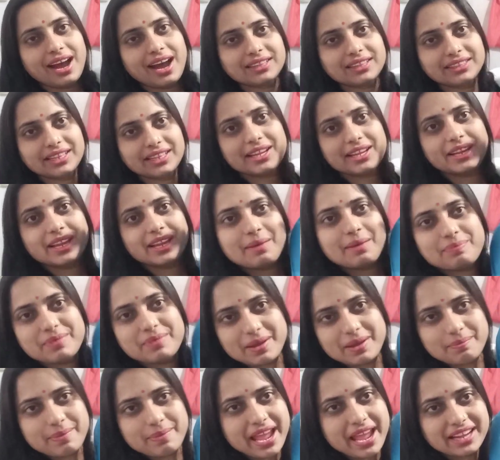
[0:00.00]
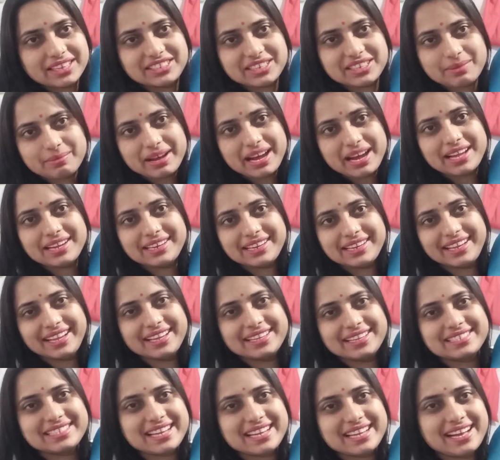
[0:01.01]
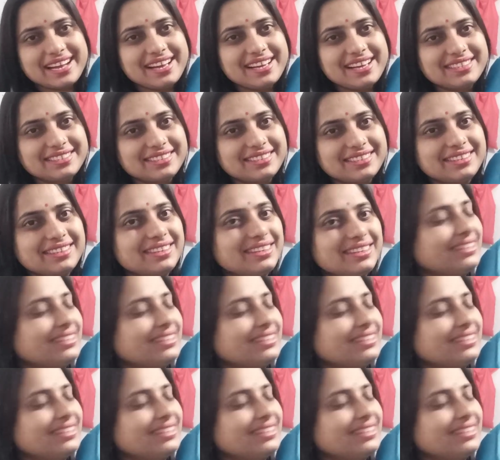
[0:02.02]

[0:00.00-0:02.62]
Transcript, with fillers: आते ही अपना बैग जमा ली है चाहत